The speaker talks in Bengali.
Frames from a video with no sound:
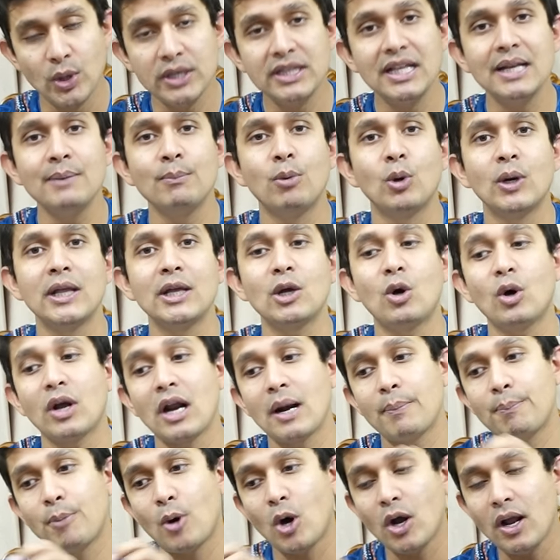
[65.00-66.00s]
দুই দিন বোলিং
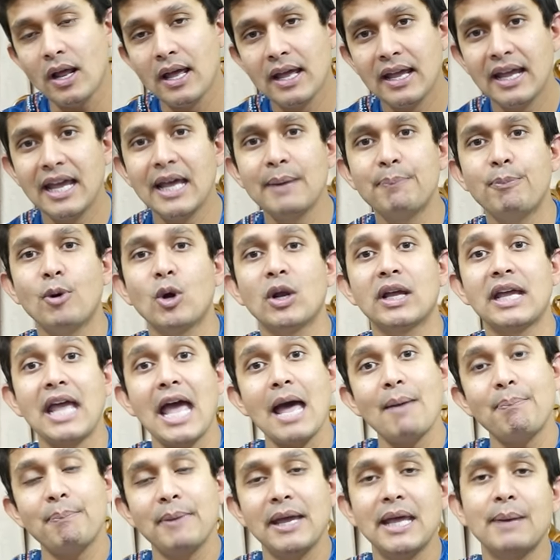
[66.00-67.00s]
করার পর এরপর
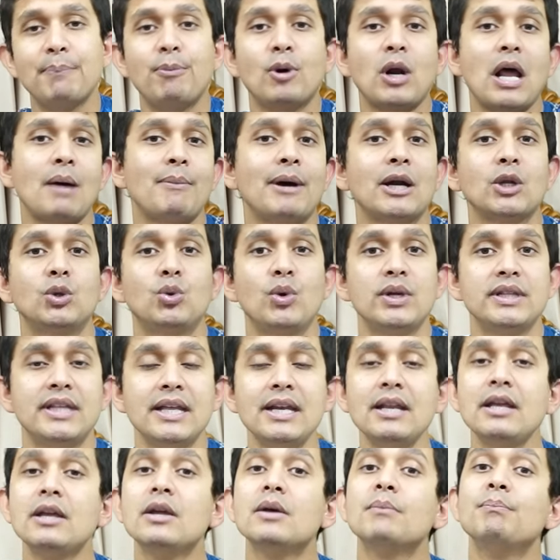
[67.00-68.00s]
গ্যাপ এরপর আবার দুই
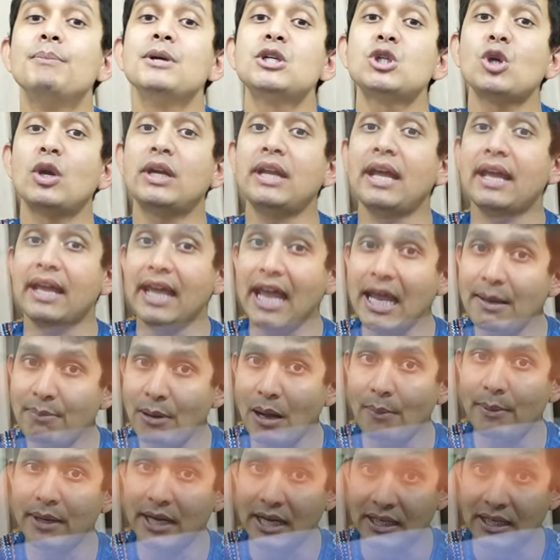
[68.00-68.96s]
দিন বিষয়টা এইভাবে